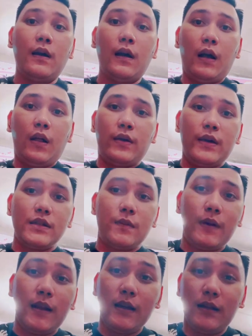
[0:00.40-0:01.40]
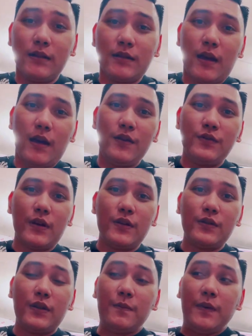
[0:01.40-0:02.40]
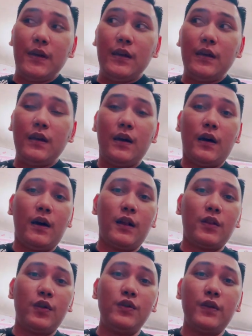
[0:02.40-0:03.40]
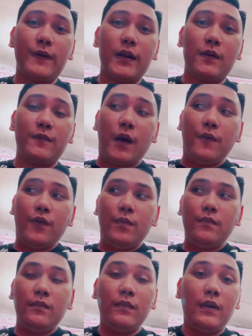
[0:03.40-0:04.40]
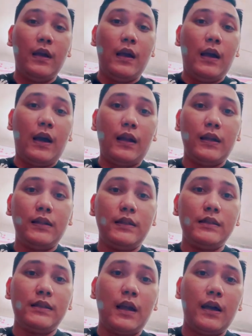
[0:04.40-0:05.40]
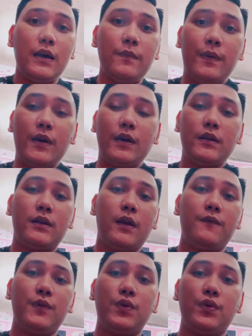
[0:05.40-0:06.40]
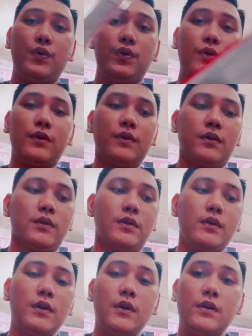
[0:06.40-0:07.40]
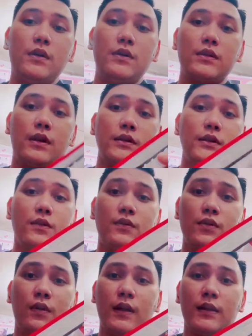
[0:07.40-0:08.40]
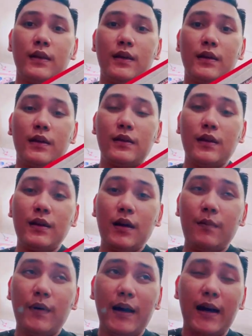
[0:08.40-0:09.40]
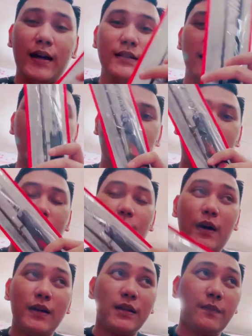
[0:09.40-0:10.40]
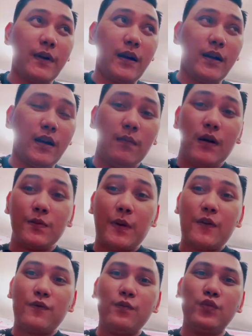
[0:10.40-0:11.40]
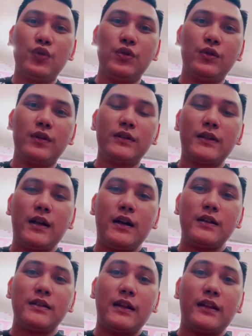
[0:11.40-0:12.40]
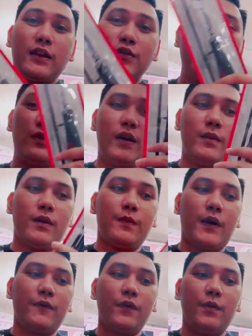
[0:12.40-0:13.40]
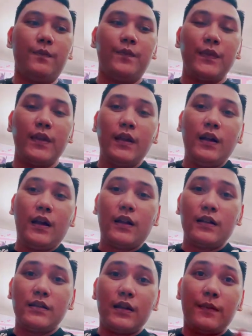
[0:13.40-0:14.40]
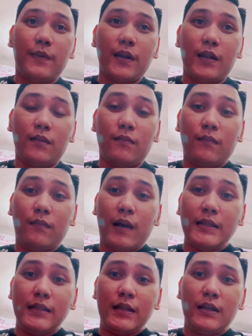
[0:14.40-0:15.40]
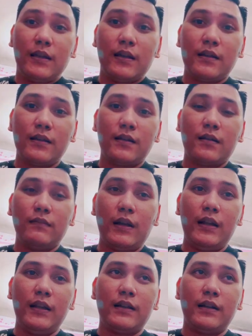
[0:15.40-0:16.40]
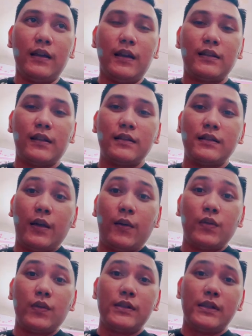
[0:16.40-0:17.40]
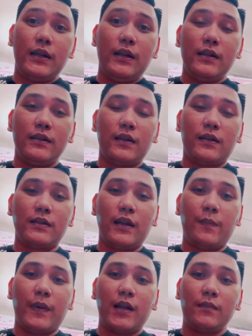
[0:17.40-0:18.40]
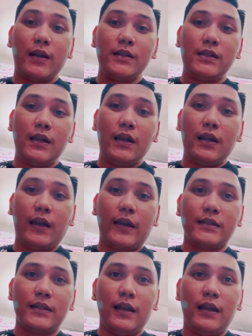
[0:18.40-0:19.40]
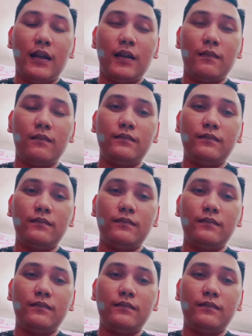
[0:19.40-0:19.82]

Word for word: Halo guys, kembali lagi dengan saya Ijo TV atau Ijo Vegan Parfum. Hari ini saya pengen review salah satu joran ya. Kita nggak bahas ini, nggak bahas apa, nggak bahas parfum dulu. Kita santai dulu ya, bahas parfum. Karena saya pengen mancing ya, kembali kegiatan saya waktu kecil. Saya pengen mancing casting,